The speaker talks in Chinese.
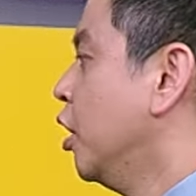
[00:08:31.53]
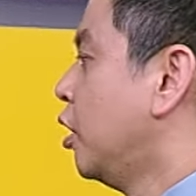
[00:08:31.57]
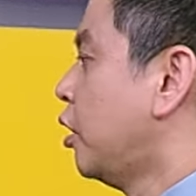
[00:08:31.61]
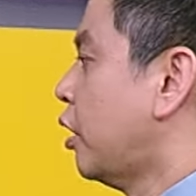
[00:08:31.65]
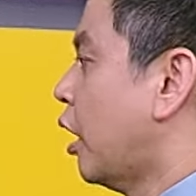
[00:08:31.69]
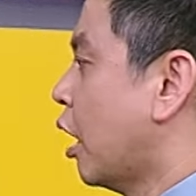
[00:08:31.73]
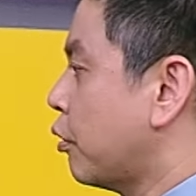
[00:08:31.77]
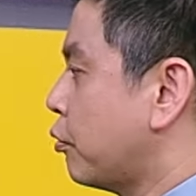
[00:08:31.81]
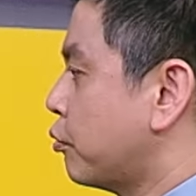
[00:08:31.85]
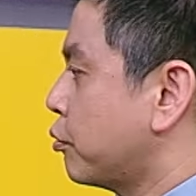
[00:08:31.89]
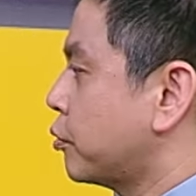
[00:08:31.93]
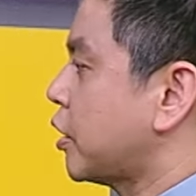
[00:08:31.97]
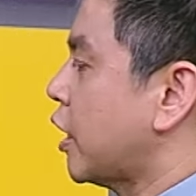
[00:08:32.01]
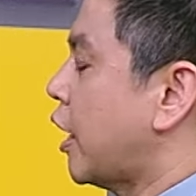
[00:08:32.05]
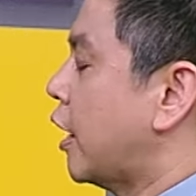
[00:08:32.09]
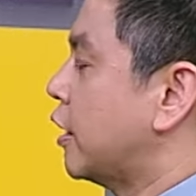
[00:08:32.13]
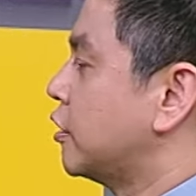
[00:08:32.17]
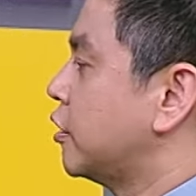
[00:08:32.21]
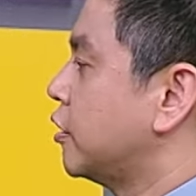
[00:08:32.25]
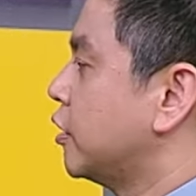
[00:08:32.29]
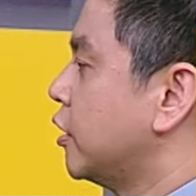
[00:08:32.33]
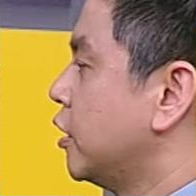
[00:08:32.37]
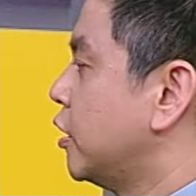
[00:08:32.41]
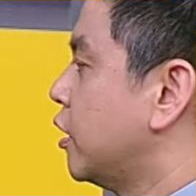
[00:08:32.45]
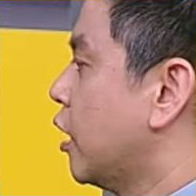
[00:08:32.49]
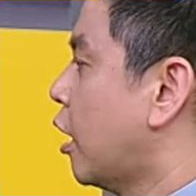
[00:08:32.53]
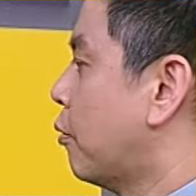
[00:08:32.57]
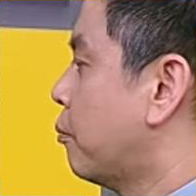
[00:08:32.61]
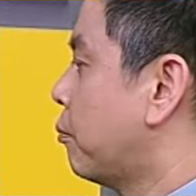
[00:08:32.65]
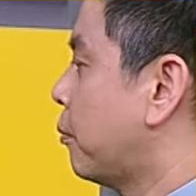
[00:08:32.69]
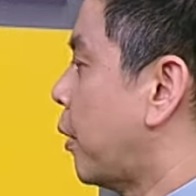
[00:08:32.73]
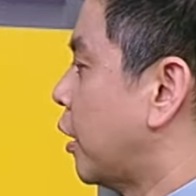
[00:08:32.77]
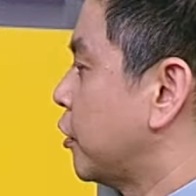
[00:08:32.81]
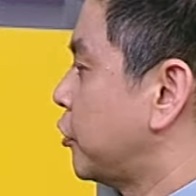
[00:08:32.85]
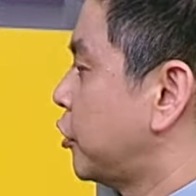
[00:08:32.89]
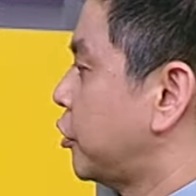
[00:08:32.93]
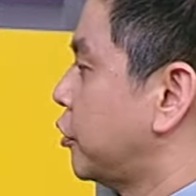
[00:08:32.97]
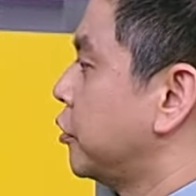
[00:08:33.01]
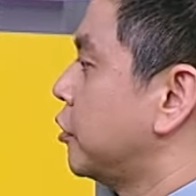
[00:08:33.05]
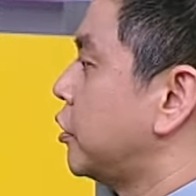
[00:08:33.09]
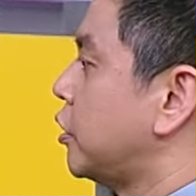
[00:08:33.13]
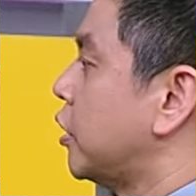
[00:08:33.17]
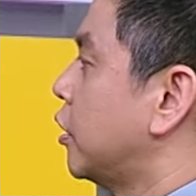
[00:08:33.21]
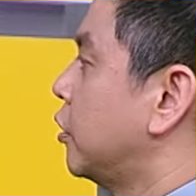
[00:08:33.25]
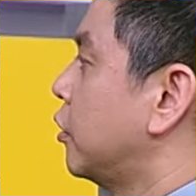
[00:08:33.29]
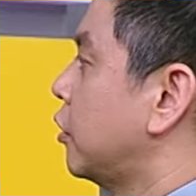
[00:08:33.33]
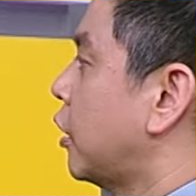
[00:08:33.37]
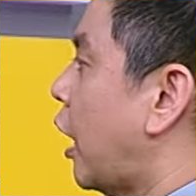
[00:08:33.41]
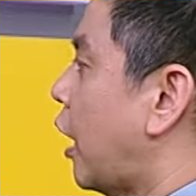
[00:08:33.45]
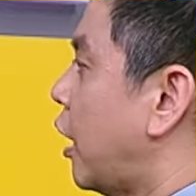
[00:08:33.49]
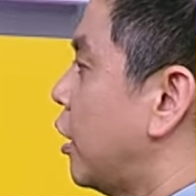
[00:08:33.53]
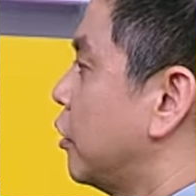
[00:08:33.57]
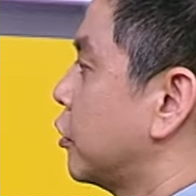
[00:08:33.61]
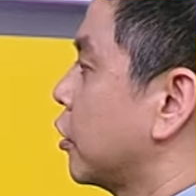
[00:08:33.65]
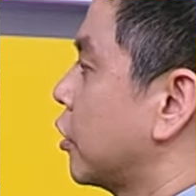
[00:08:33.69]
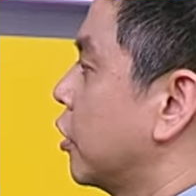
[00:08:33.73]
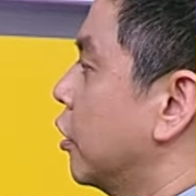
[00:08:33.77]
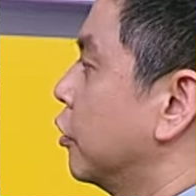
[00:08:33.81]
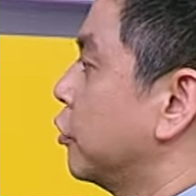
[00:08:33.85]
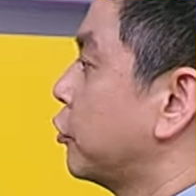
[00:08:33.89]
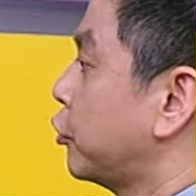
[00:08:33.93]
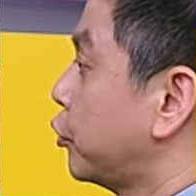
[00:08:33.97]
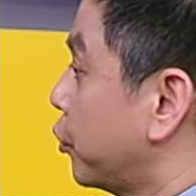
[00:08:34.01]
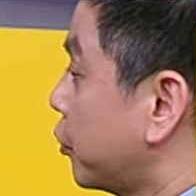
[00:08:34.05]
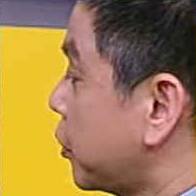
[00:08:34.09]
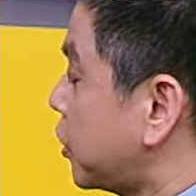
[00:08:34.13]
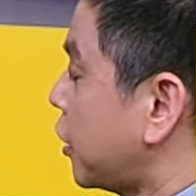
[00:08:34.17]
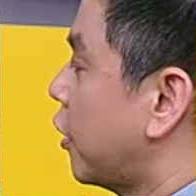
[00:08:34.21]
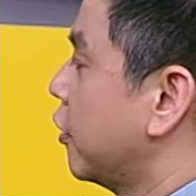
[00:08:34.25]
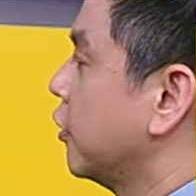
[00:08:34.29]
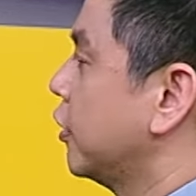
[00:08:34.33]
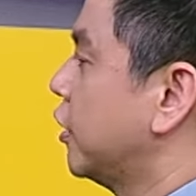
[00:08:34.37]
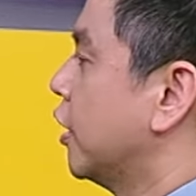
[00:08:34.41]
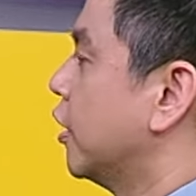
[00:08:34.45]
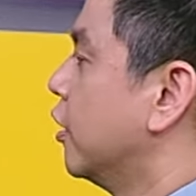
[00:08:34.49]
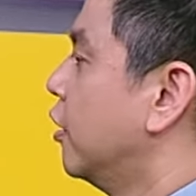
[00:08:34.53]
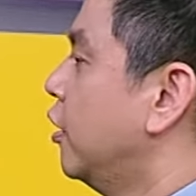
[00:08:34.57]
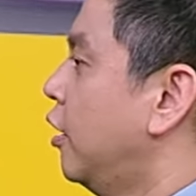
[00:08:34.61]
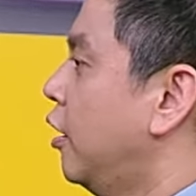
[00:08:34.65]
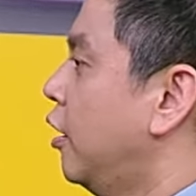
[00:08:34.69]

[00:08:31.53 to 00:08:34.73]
那股价也是一样，我们把时间大概这个缩小一点，